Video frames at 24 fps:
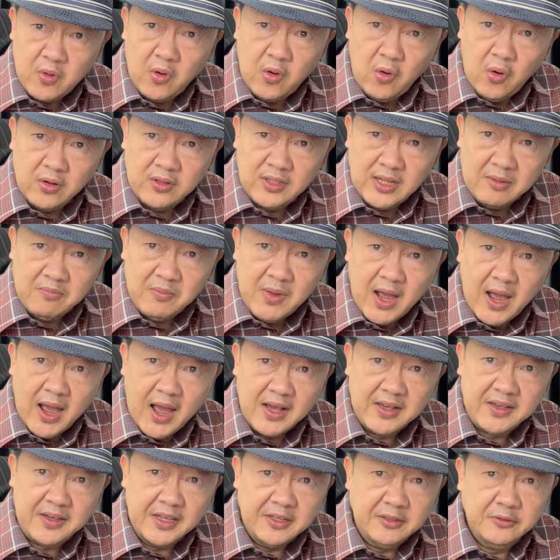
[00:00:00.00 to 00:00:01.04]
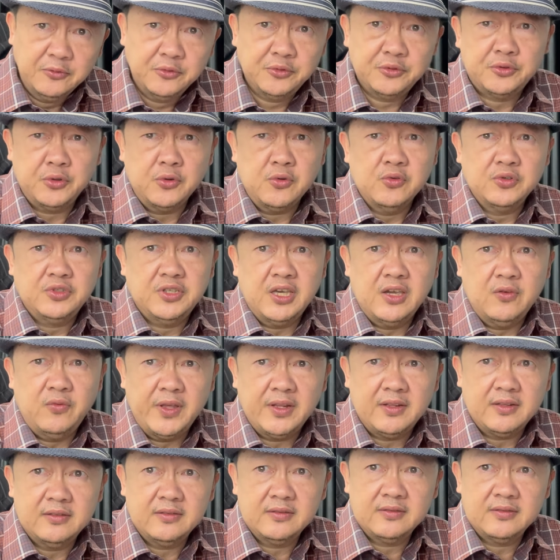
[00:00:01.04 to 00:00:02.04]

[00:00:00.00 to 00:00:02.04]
คนทำมาหากินสู้ชีวิต